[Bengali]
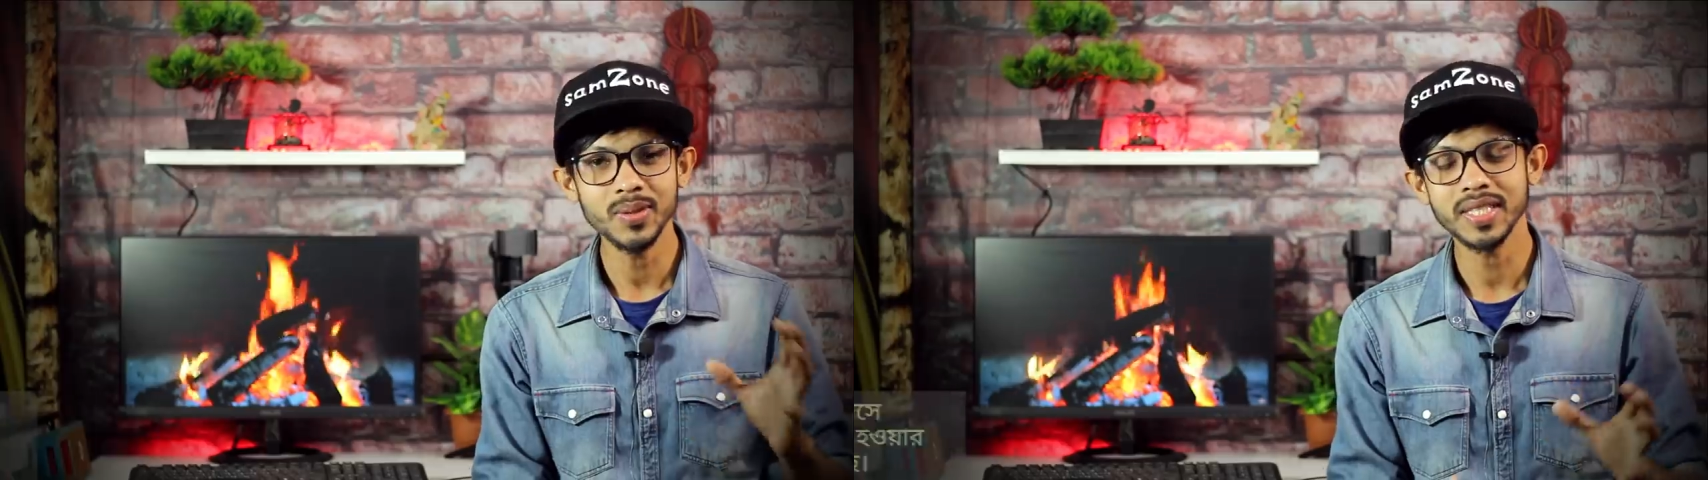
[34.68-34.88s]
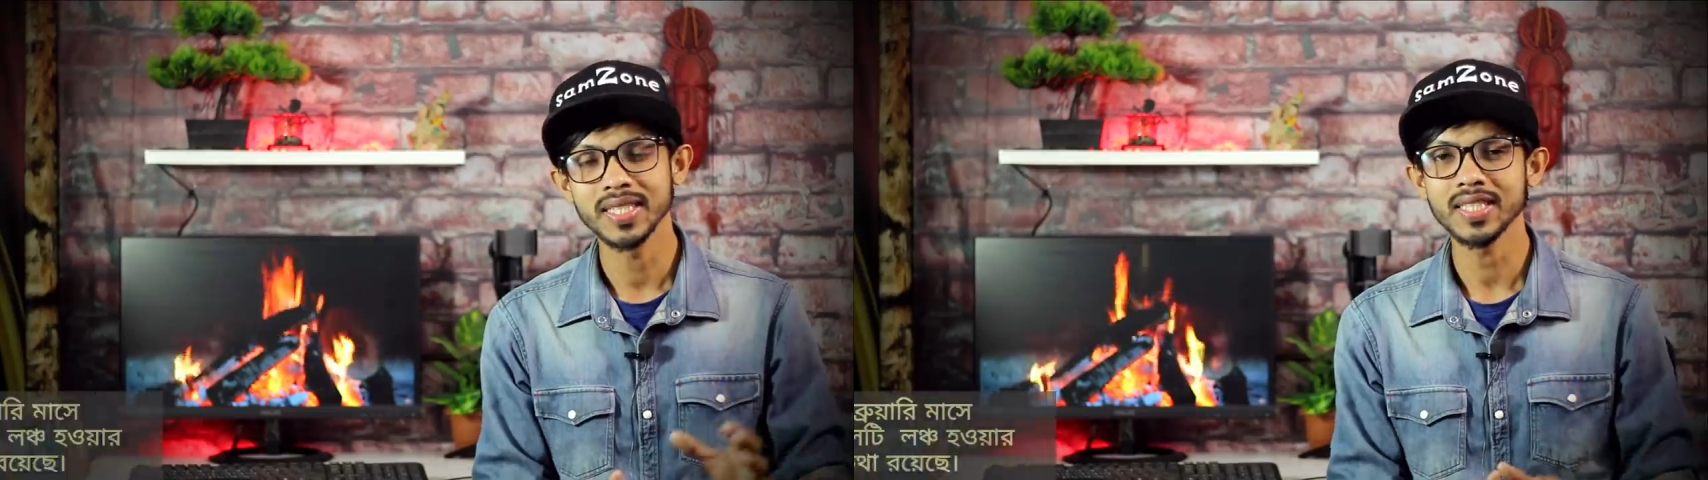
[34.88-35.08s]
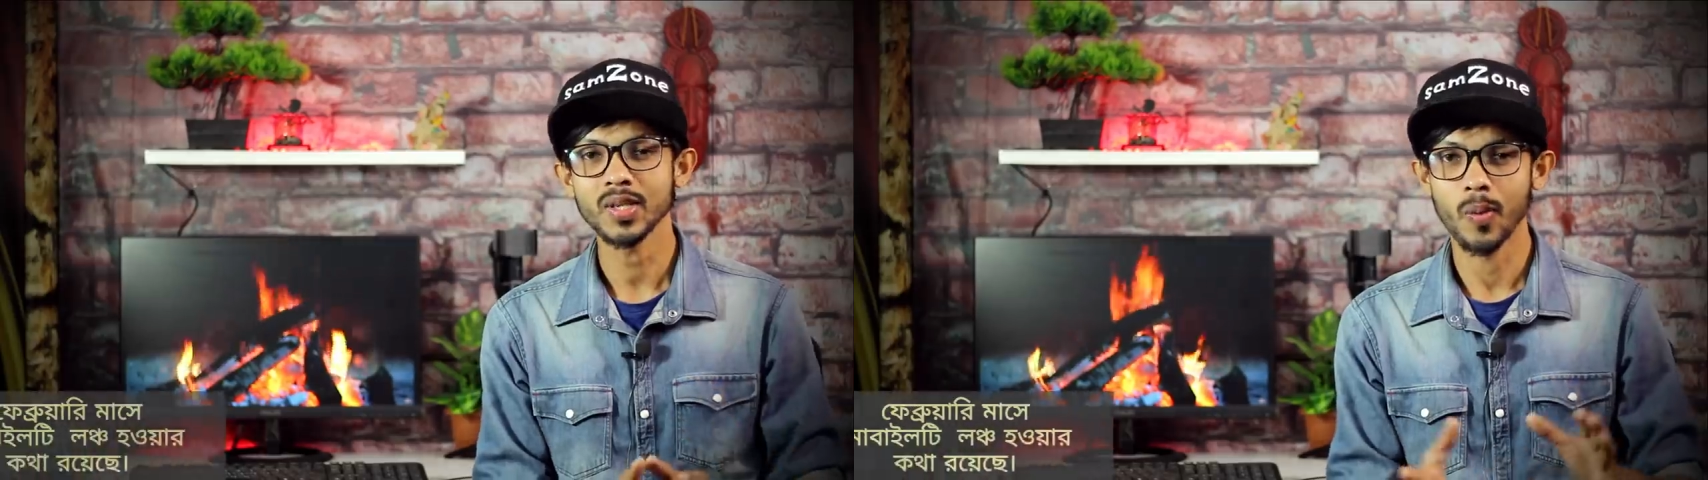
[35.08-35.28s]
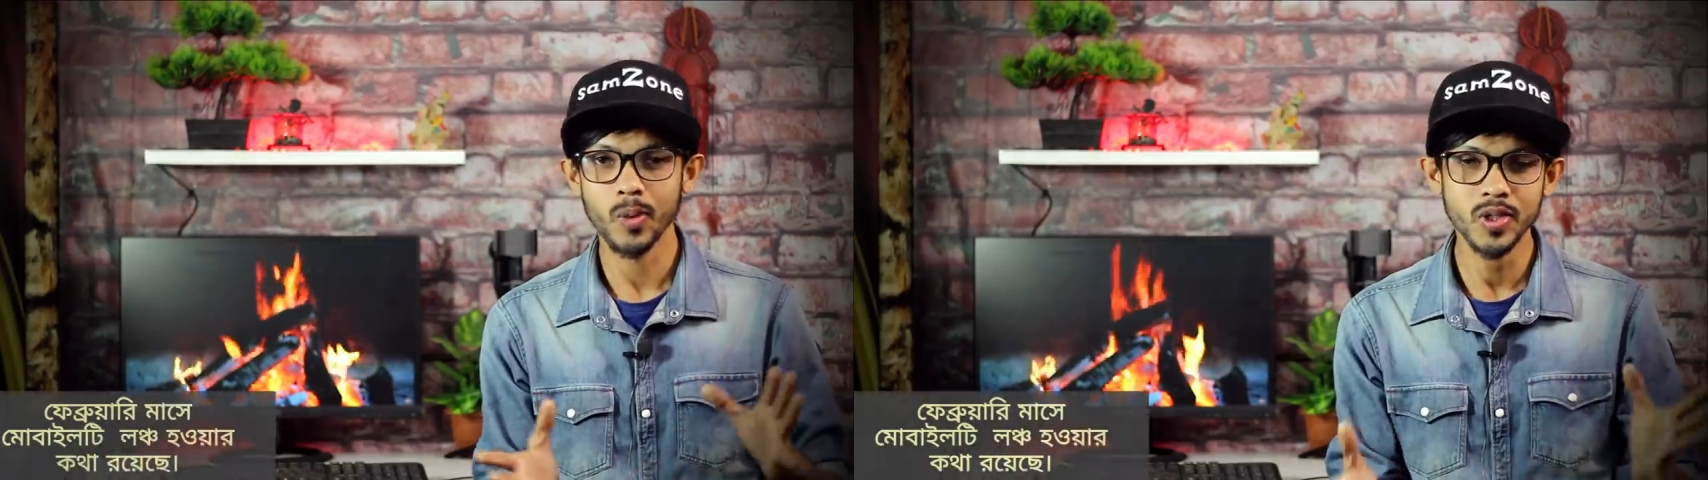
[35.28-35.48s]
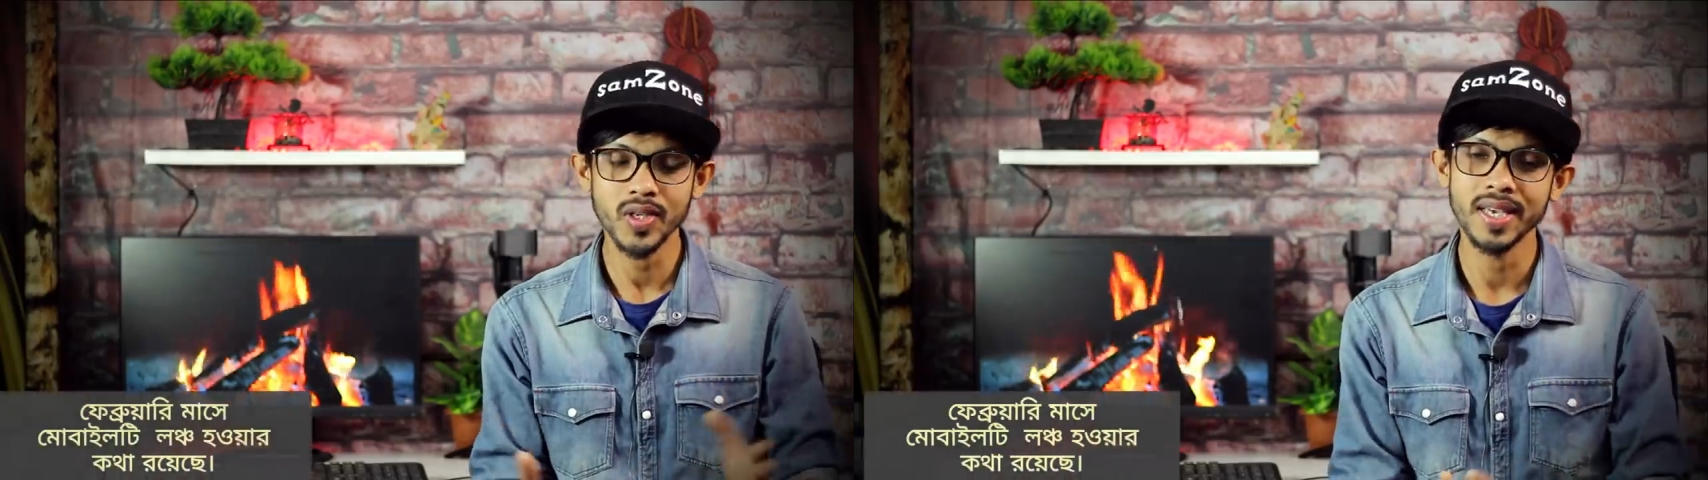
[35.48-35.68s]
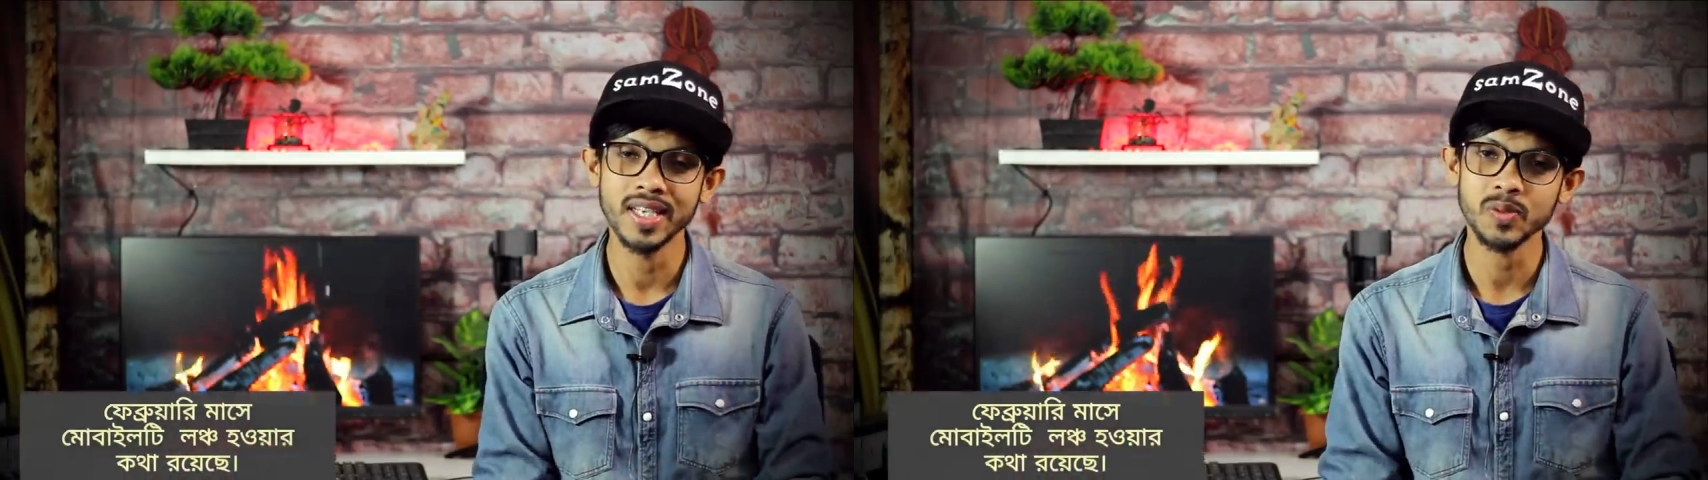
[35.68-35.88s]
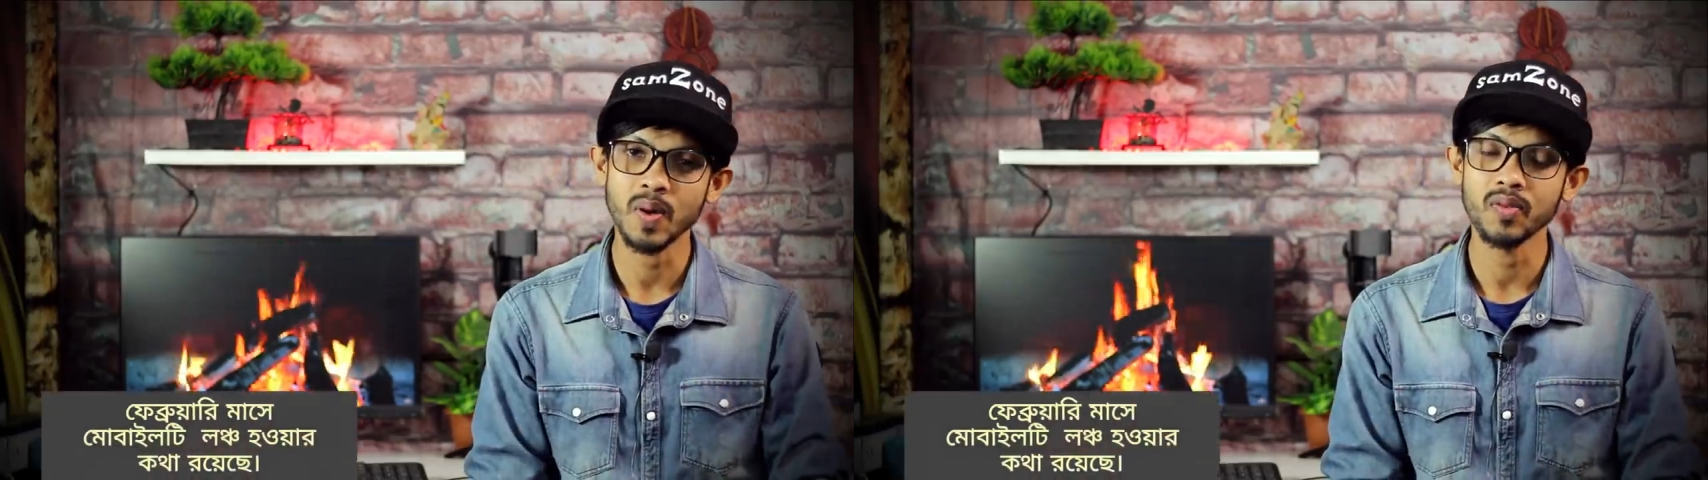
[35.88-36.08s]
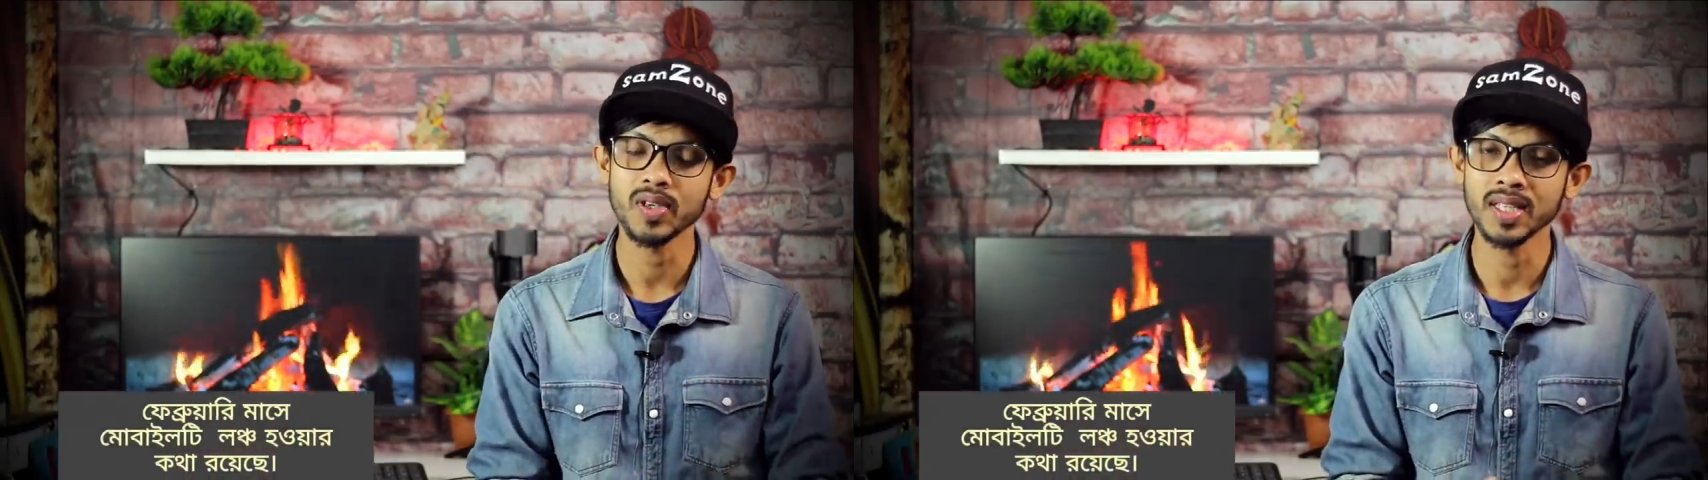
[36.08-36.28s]
দুটা জিনিস অবশ্যই এই
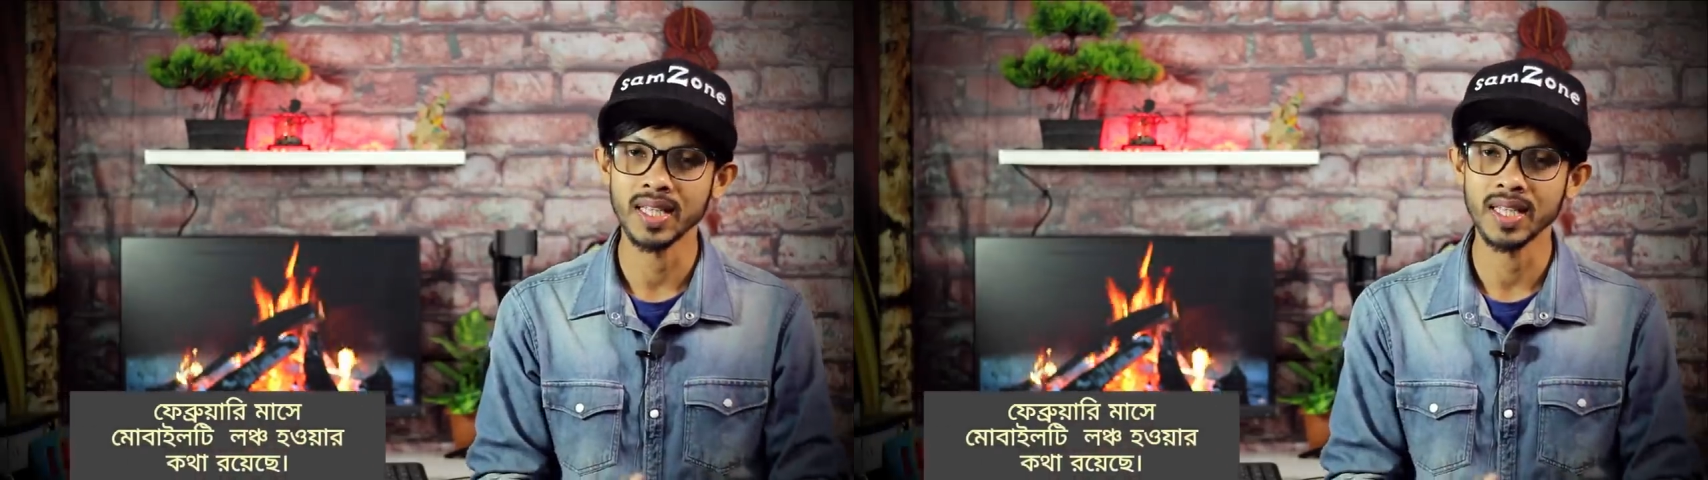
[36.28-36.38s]
স্মার্টফোনটিতে